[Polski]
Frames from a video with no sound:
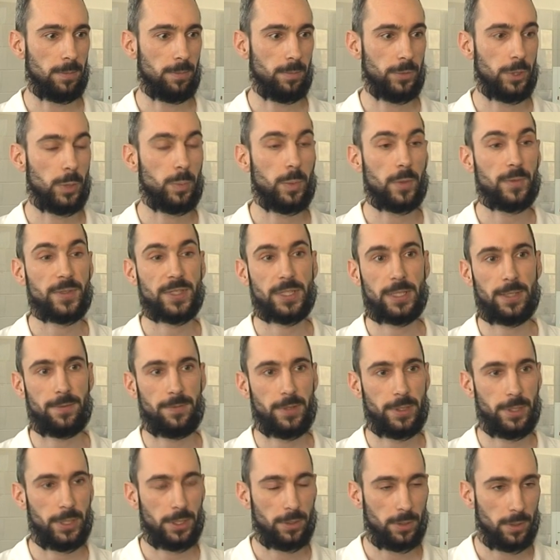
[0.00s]
do
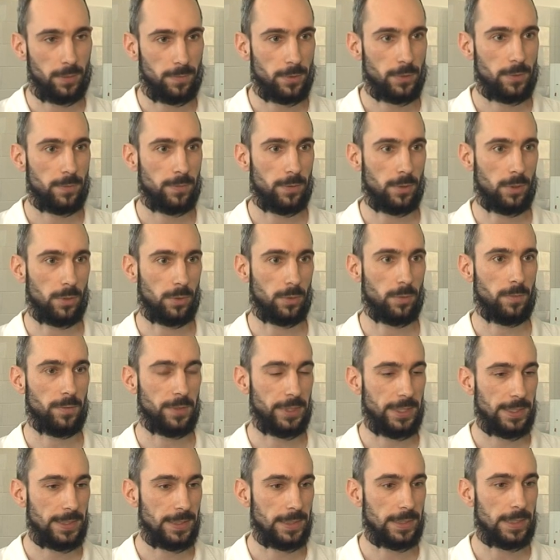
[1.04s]
powstawania
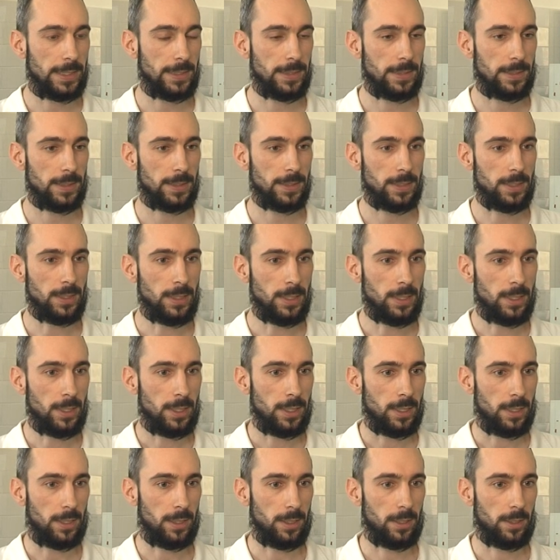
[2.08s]
nowotworów, niestety
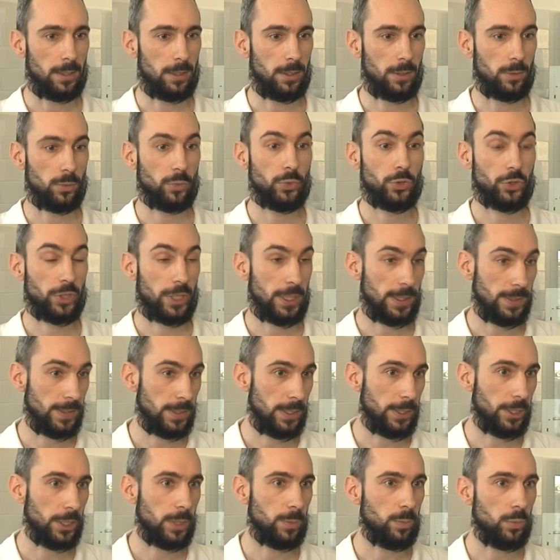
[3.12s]
uszkadzania